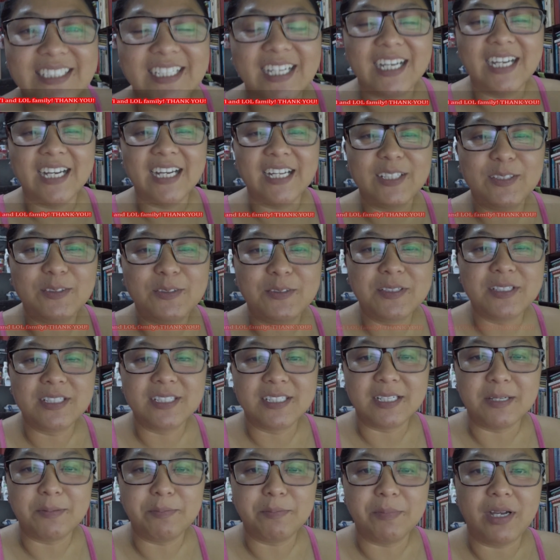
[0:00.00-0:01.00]
At saka
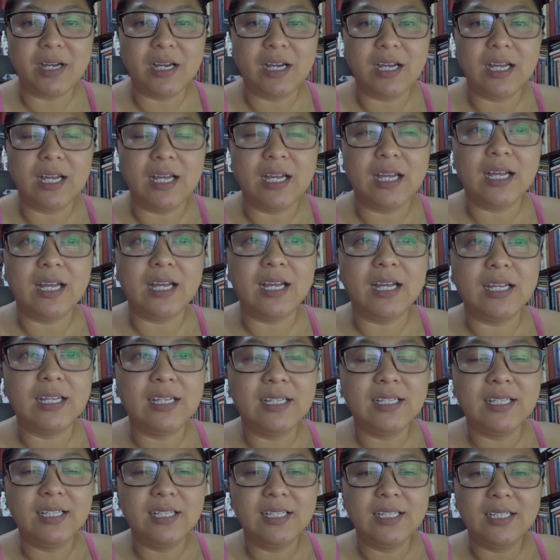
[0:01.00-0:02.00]
dun sa mga
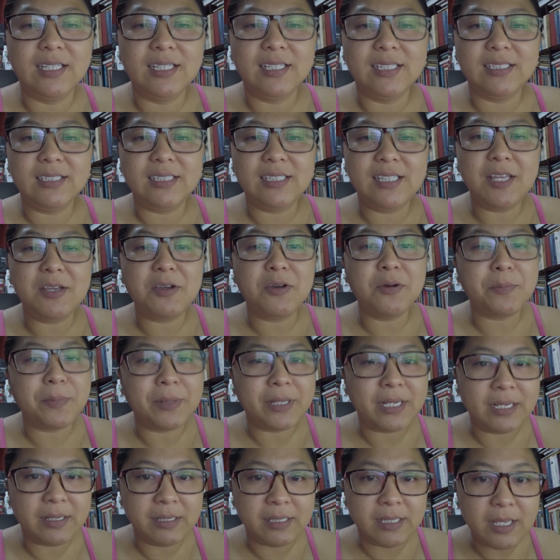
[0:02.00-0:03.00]
hindi ko
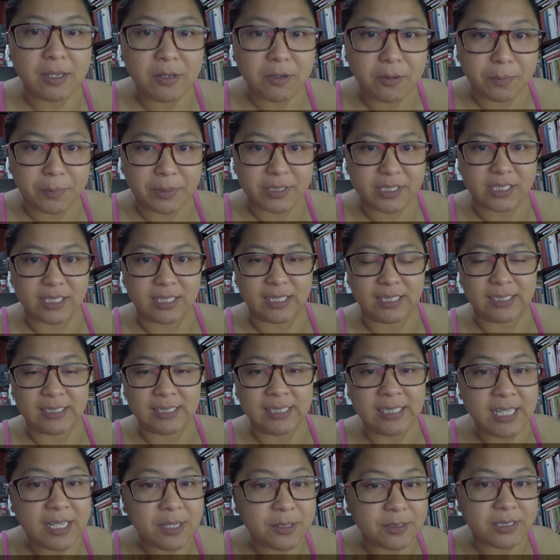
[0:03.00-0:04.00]
pa hindi ko pa siya,
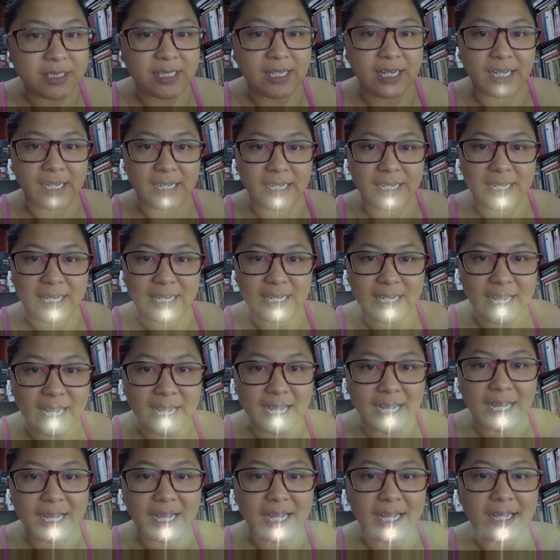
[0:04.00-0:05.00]
hindi ko sila
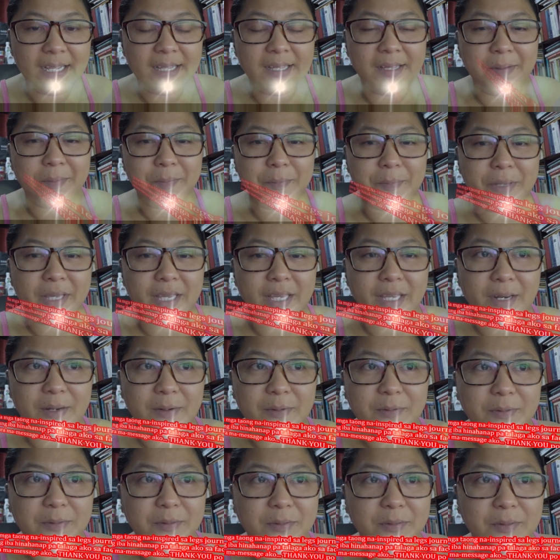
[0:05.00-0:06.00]
kilala
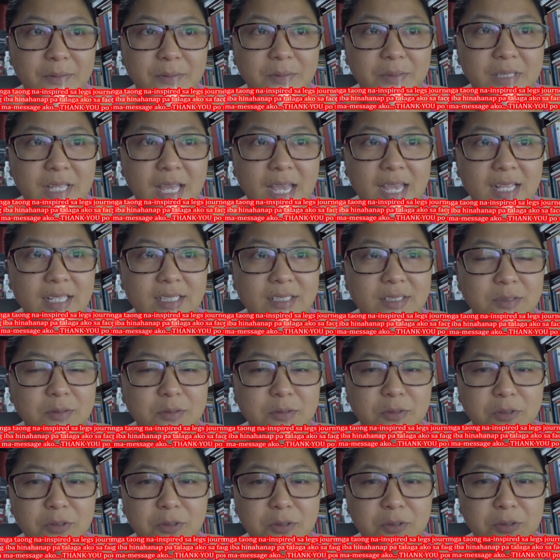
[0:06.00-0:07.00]
pero dahil
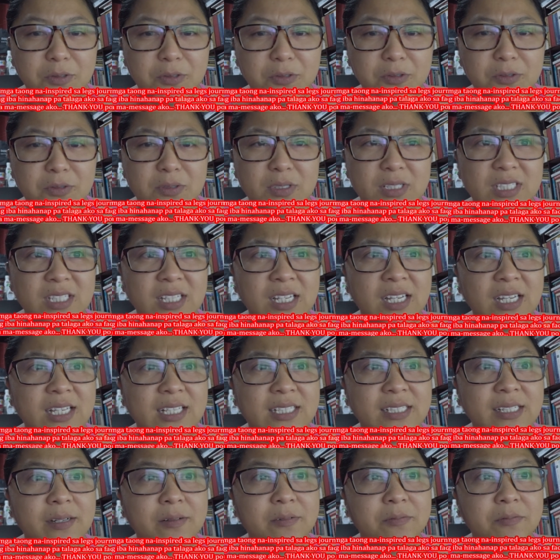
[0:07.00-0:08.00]
siguro dun sa
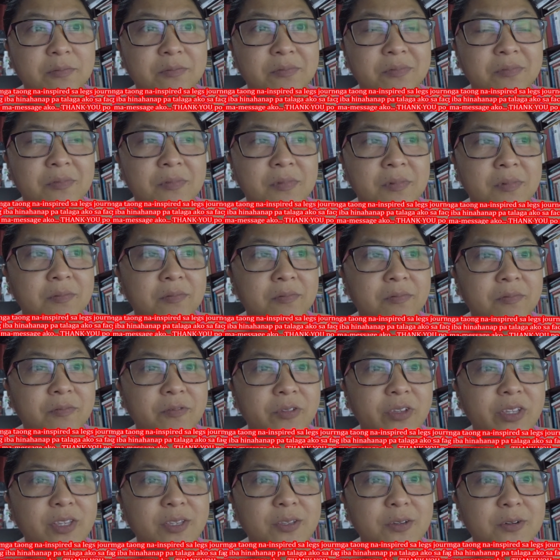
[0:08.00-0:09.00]
isang
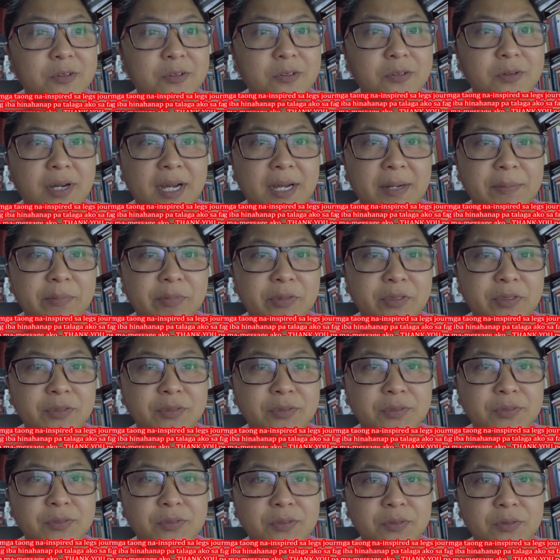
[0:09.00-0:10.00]
video ko nga po
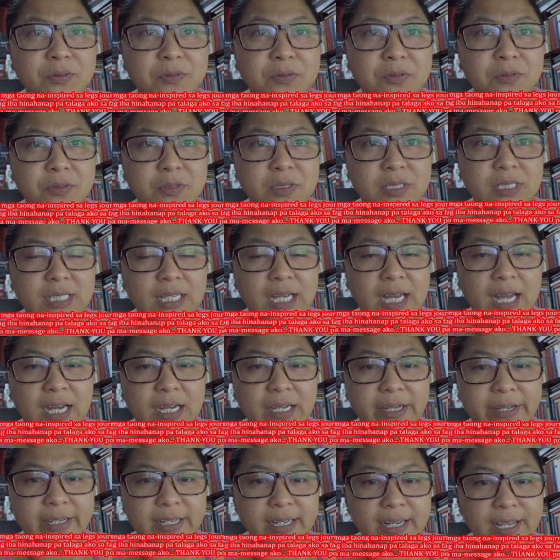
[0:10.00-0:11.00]
dun tungkol
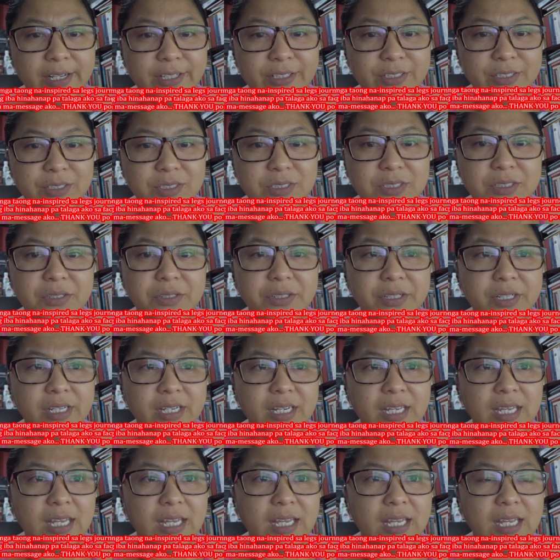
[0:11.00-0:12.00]
sa akin Lex
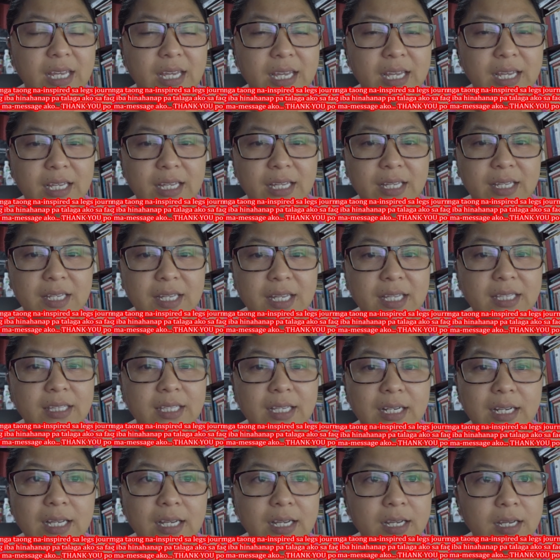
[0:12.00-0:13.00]
journey yan
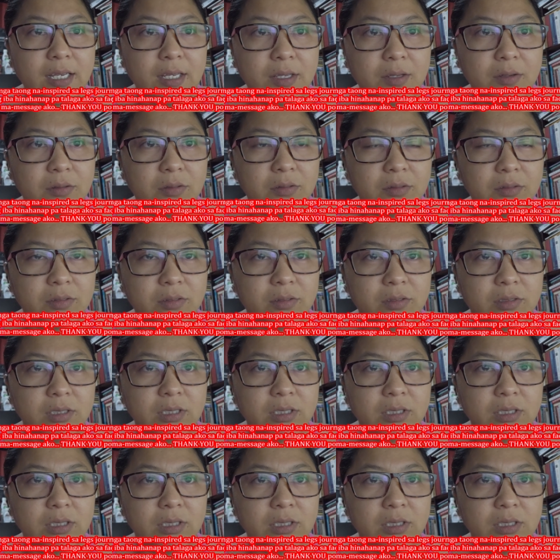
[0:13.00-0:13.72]
talaga yung